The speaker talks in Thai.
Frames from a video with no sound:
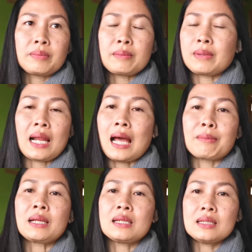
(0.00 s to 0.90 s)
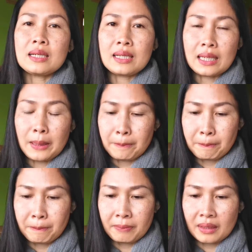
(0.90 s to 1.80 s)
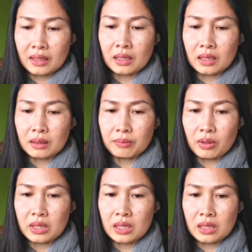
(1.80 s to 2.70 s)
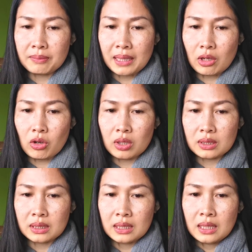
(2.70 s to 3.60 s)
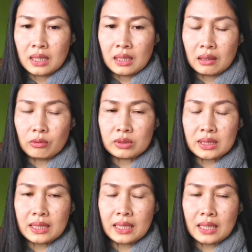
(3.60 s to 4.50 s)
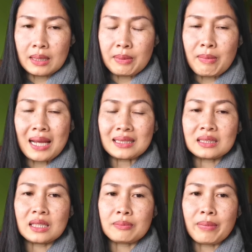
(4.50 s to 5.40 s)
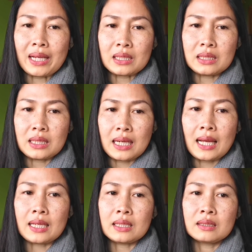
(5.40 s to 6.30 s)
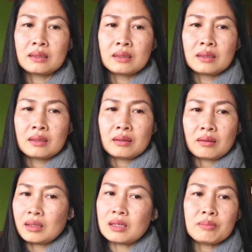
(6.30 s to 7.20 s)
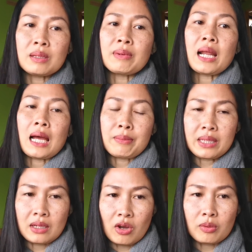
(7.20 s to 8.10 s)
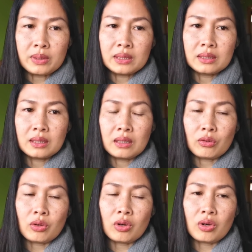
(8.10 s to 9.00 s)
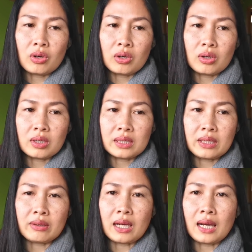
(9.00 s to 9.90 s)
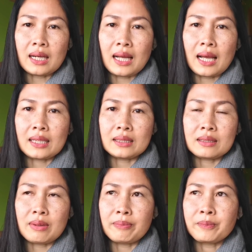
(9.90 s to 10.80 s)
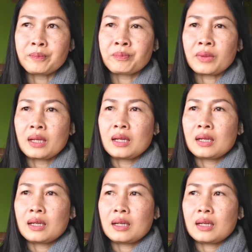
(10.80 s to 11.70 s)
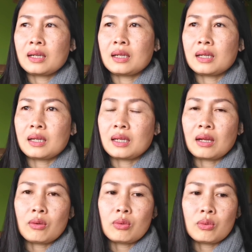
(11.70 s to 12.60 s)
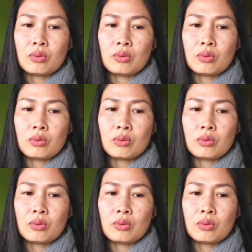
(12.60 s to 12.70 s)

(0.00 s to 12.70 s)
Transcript: เป็นปัญหามาเรื่อยๆนะ ก็พอดีก็มาคลอดลูซี่เนี่ยได้ประมาณสักเจ็ดแปดเดือนได้ ก็เริ่มมีปัญหามาอีกรอบนึงแล้วก็เกี่ยวกับอาการที่แบบ เออเรา